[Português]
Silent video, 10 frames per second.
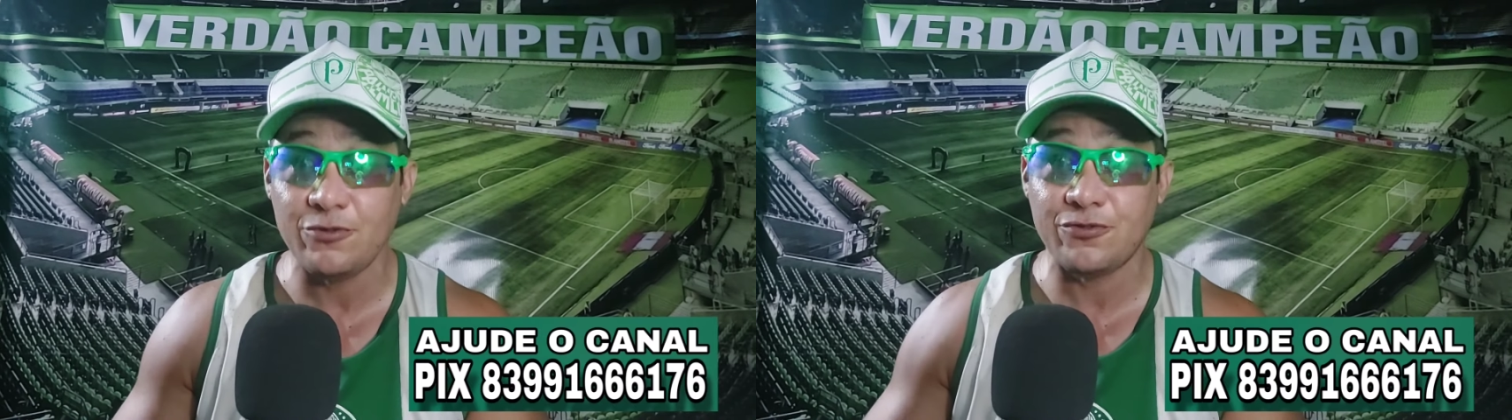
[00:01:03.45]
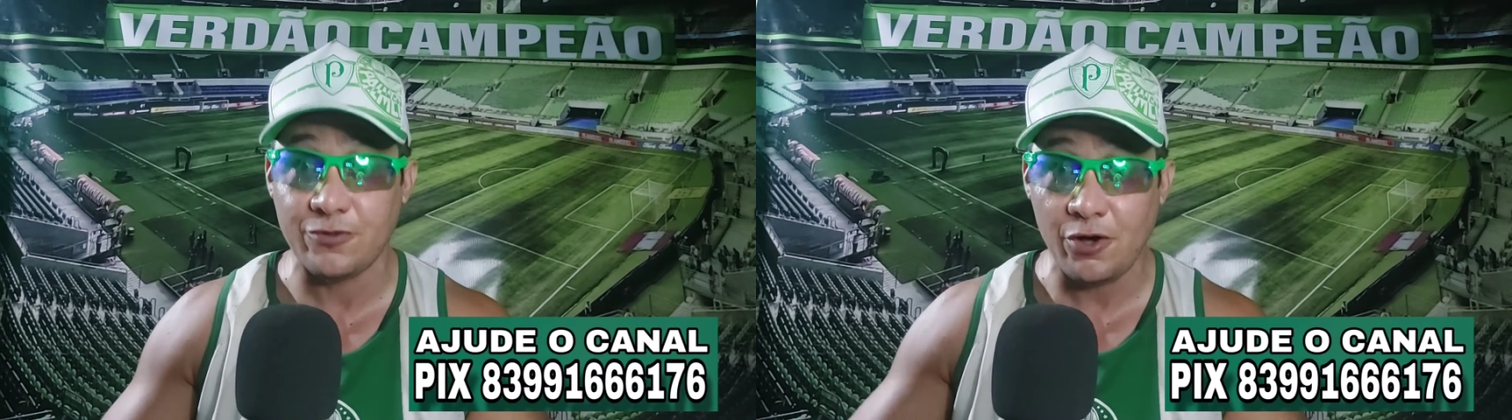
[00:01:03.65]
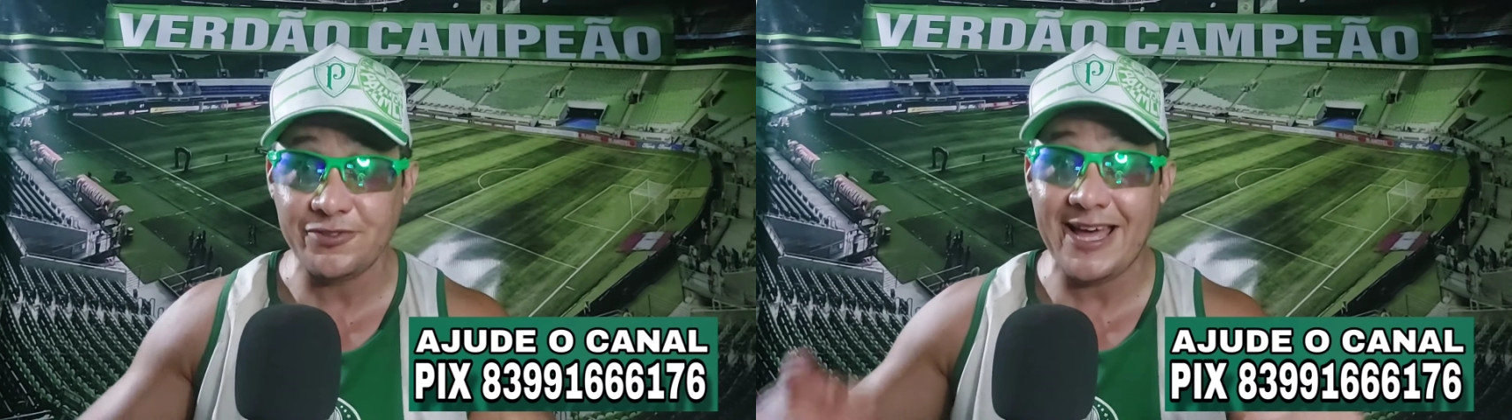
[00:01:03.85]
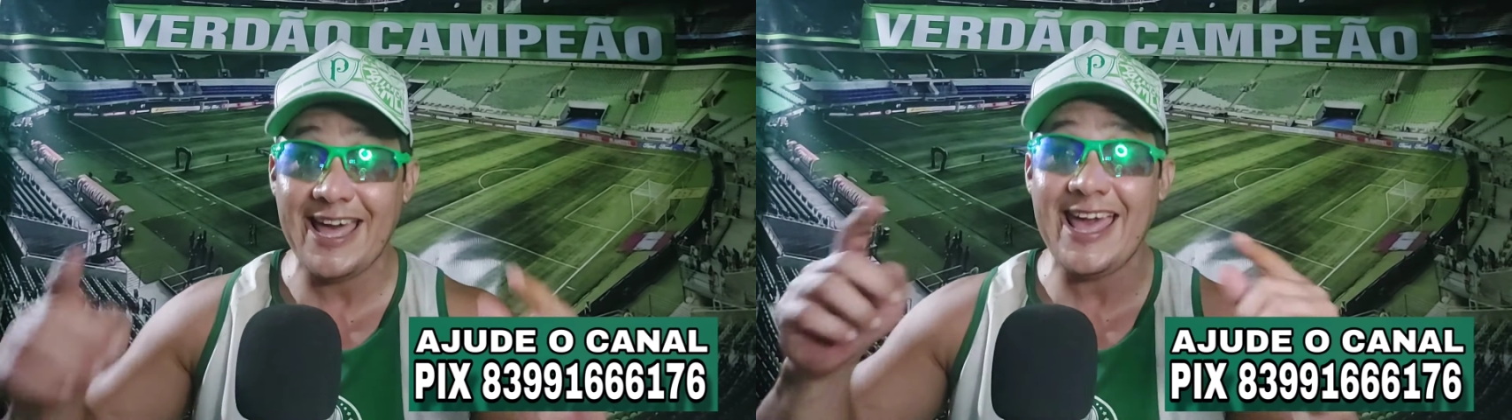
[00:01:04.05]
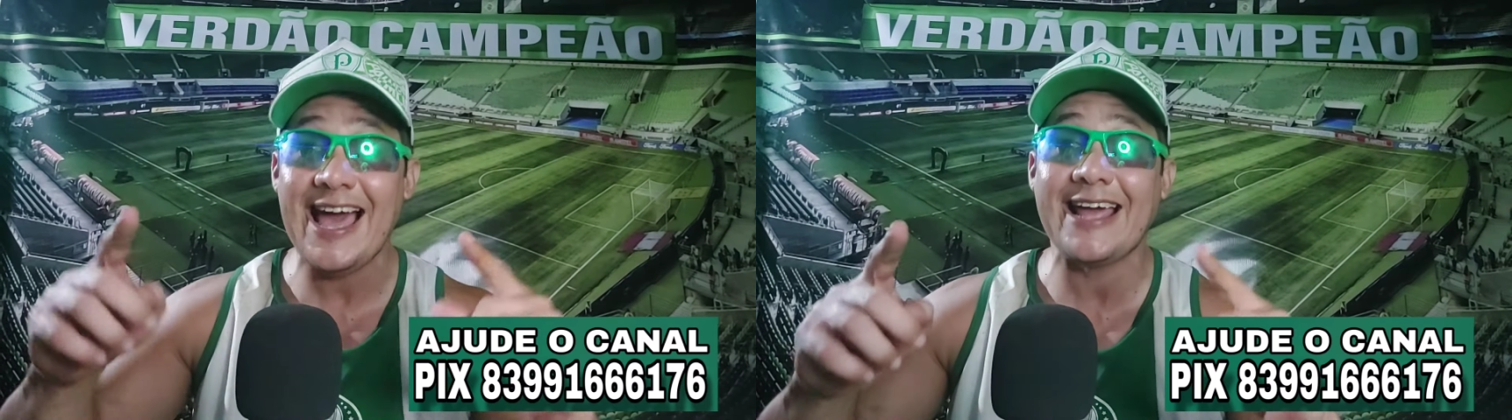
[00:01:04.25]
O Souza
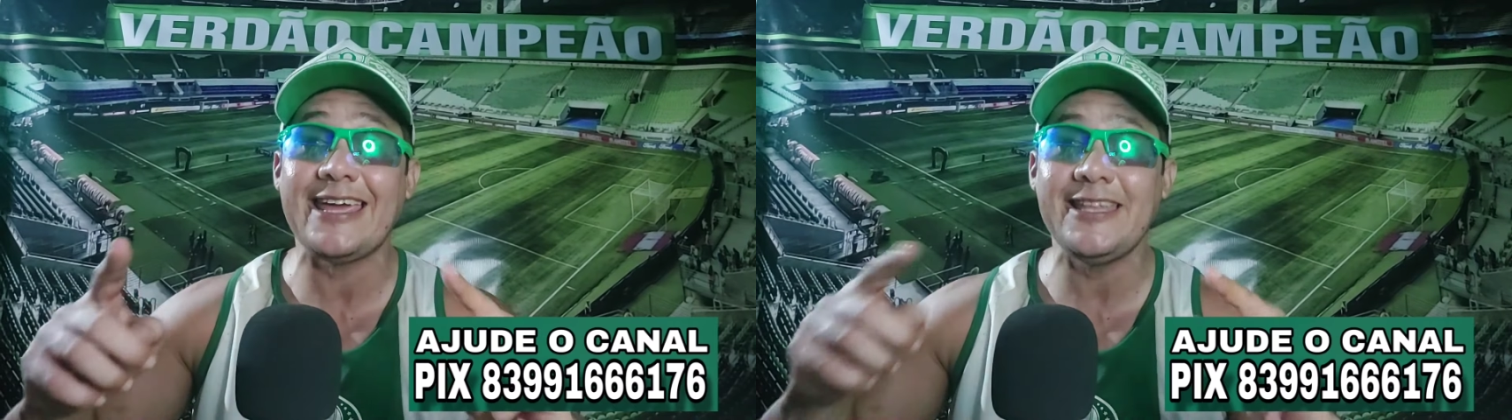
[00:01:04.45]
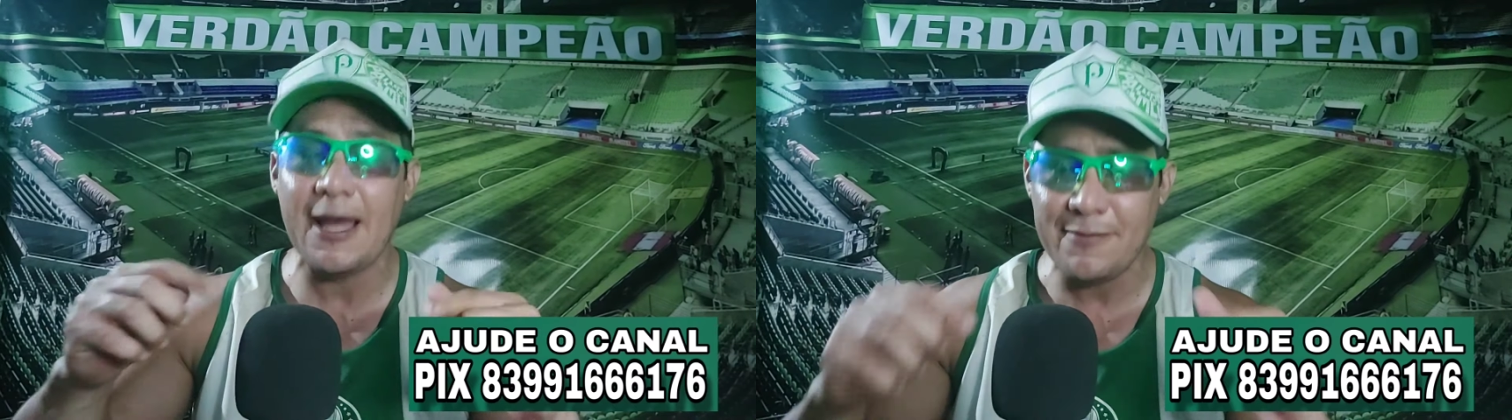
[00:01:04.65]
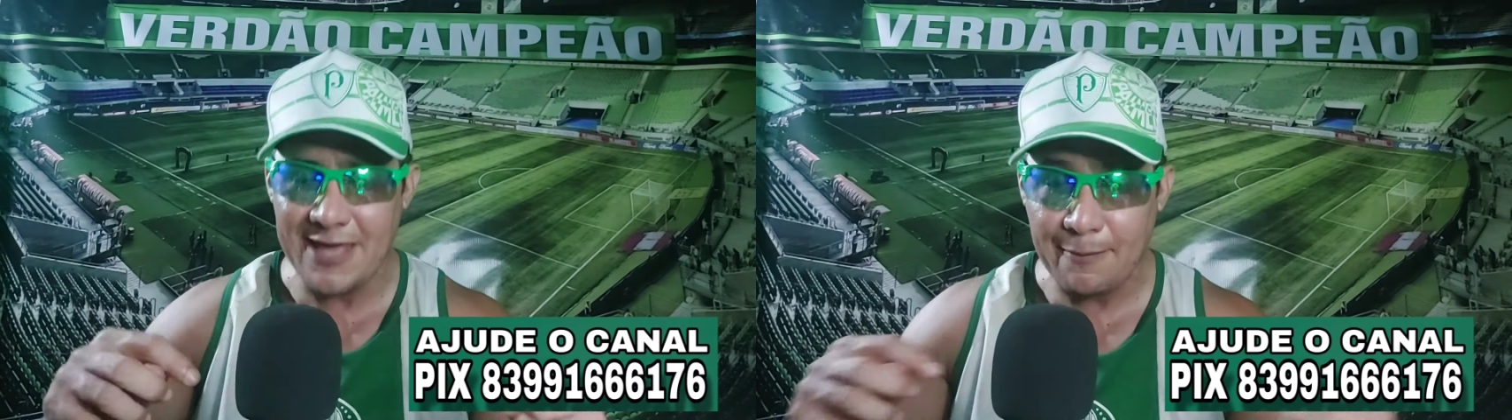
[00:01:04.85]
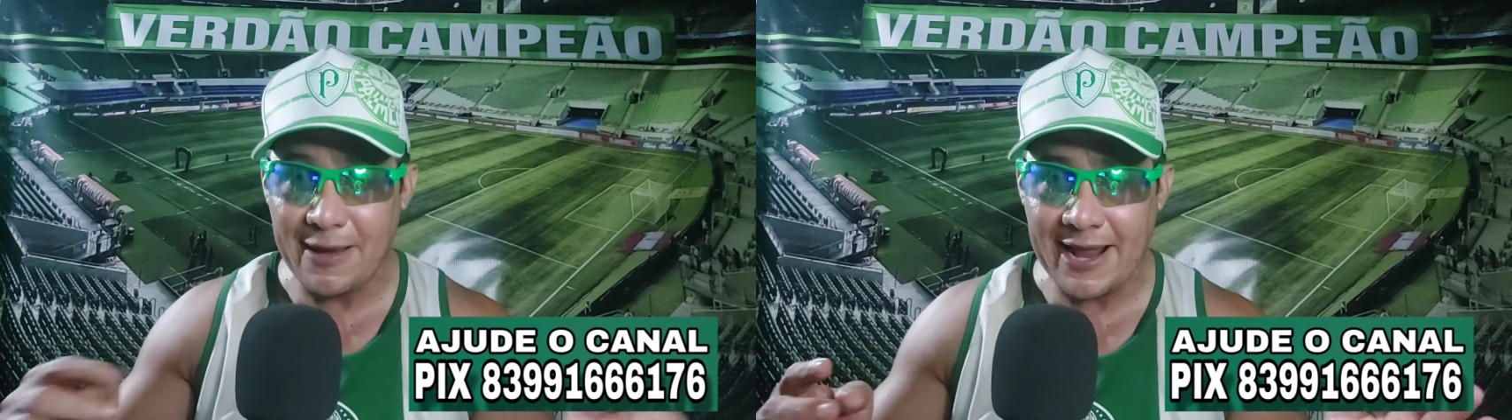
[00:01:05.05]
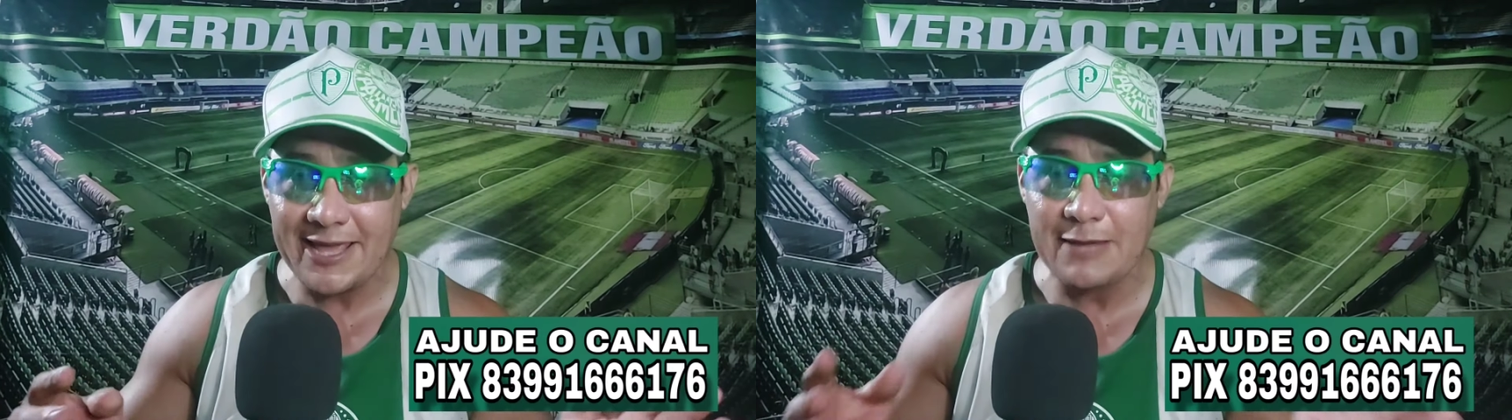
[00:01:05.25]
é aqui da minha
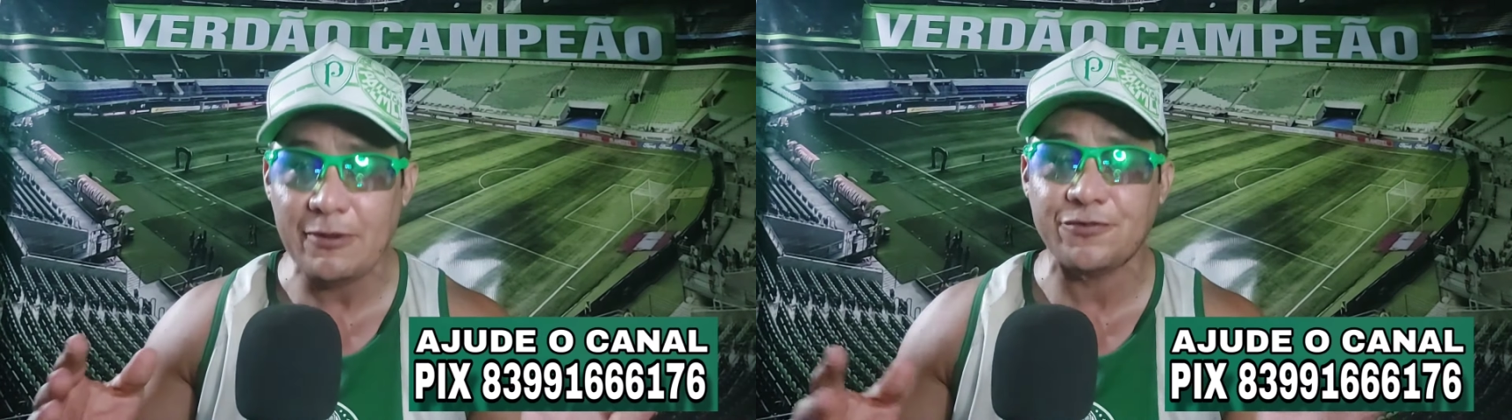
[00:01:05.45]
Paraíba,